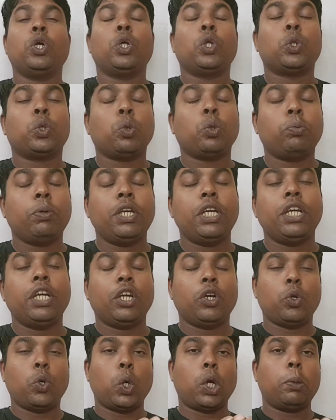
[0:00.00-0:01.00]
তুমি
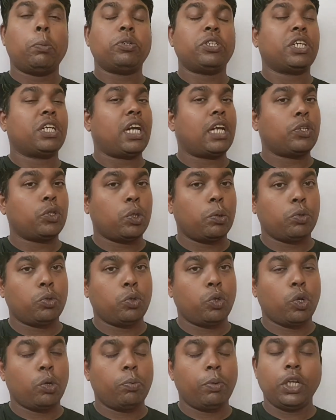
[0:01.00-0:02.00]
ঘরে বসে ক্লাস
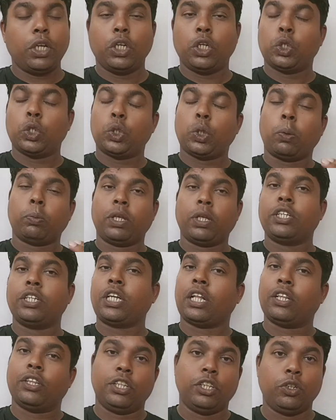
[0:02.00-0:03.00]
করবে সপ্তাহে চার
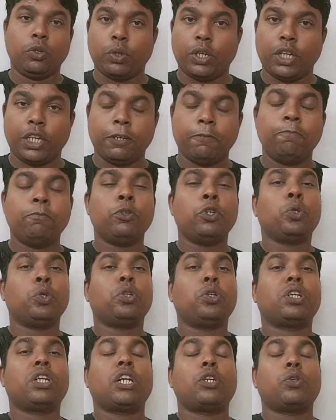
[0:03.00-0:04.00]
দিন করে যদি
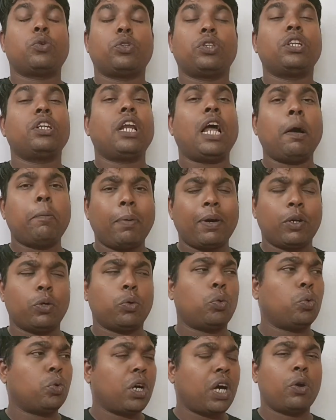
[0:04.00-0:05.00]
ক্লাস করতে না পারো কোনো
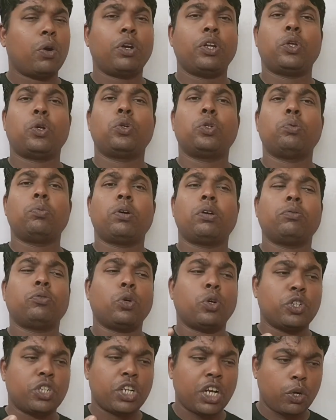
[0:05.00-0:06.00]
কারণে ধরো তোমার
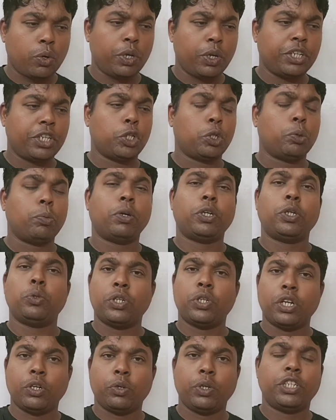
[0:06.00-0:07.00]
সংসার রয়েছে তোমার টিউশন
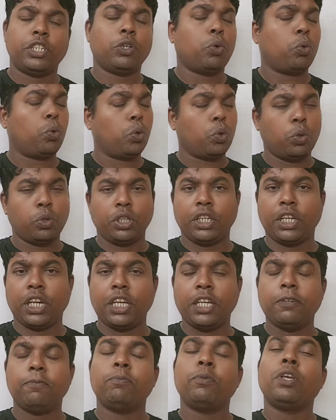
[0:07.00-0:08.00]
রয়েছে কোনো ক্ষতি নেই
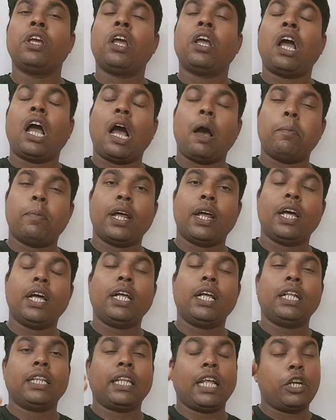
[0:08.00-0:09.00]
আমরা
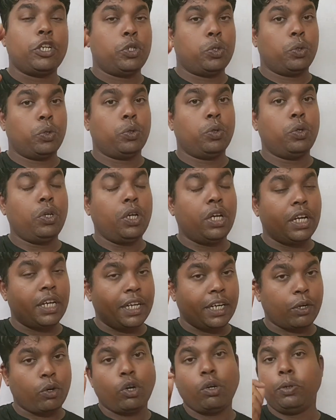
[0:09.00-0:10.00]
তার জন্য
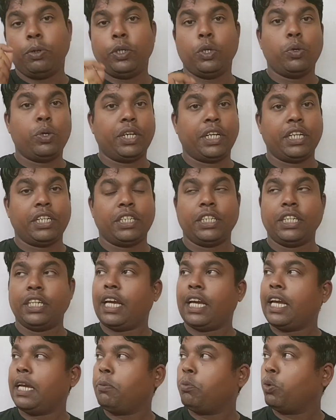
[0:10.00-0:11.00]
রেকর্ড ভিডিও রেখেছি
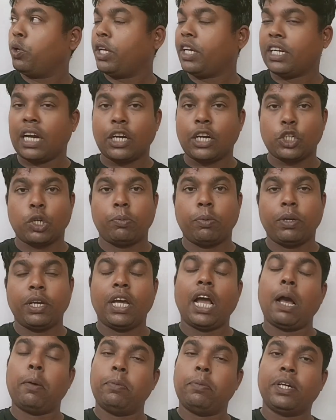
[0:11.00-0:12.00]
এই বোর্ডে ক্লাস হবে
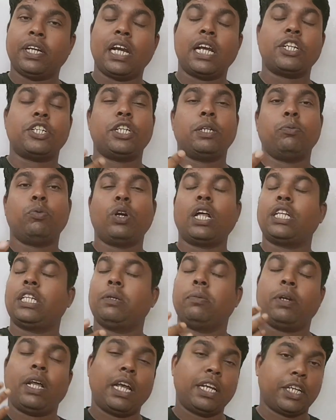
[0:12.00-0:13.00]
আমি ক্লাস নেবো
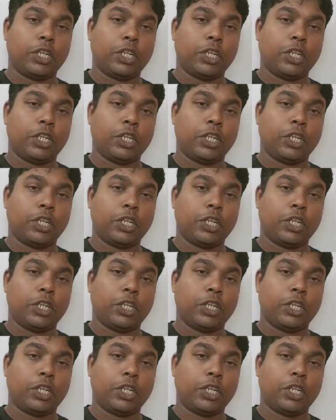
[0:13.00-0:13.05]
রাত্রিবেলা আজকে